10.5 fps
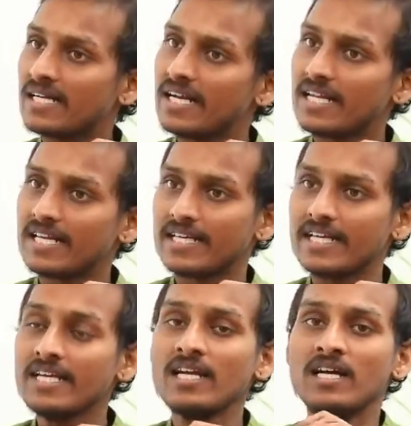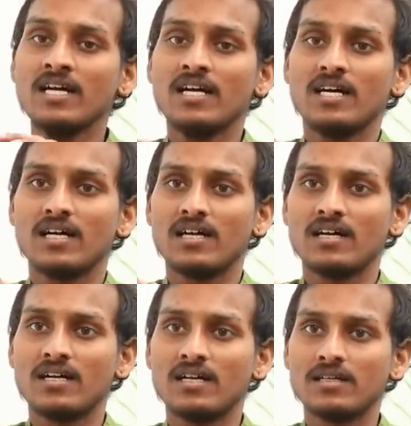మాట్లాడానండి
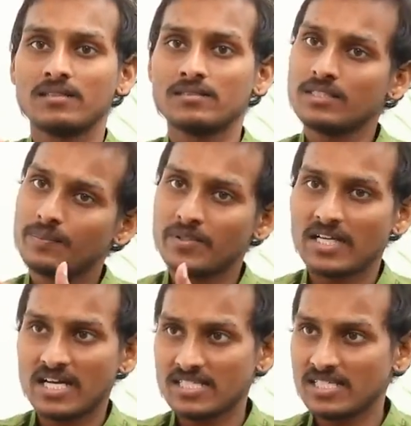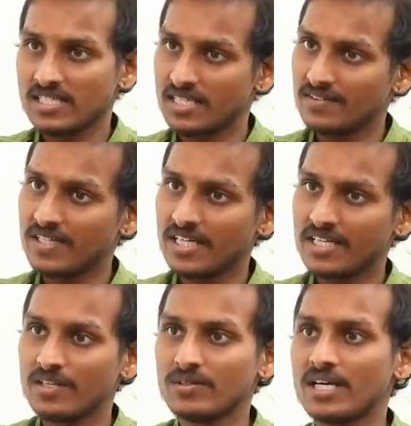ఇప్పుడు కాస్త రికవర్
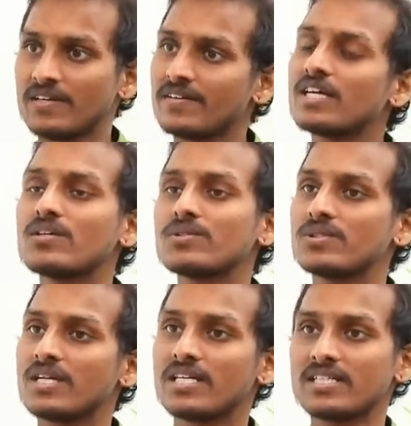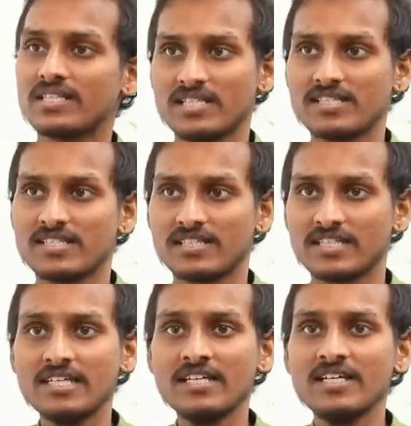అయ్యారు నడవగలుగుతున్నారని
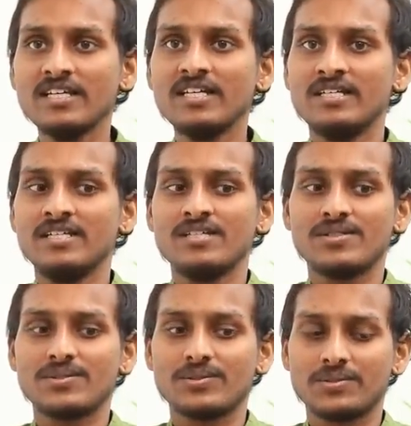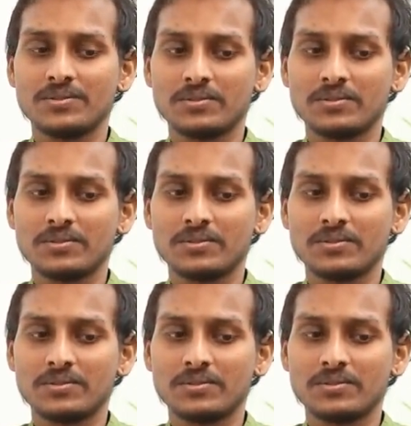తెలిసింది సో